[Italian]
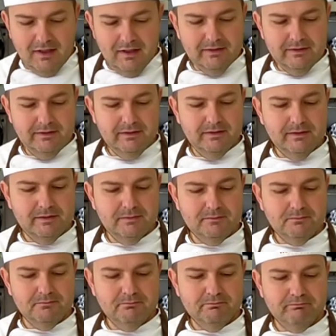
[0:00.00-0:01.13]

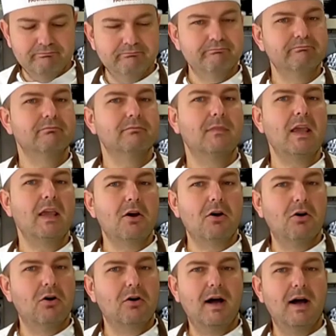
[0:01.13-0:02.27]
Ehm,
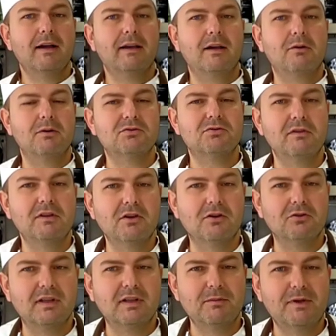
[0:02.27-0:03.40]
io anche questo video
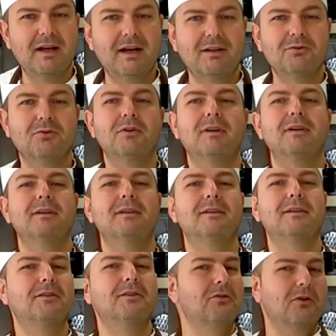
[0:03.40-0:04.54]
l'ho terminato,
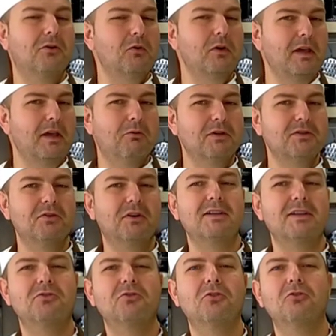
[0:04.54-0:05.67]
ehm, qui in questo
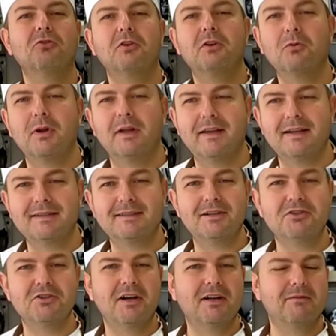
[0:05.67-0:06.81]
caso non ho nulla da
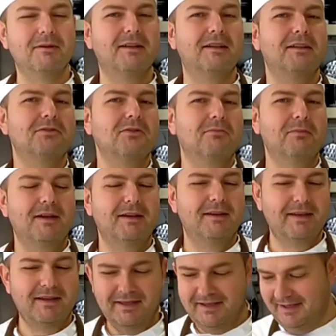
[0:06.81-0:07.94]
assaggiare perché insomma
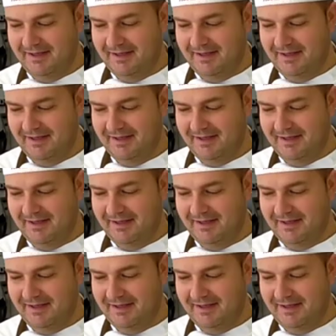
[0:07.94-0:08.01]
eh,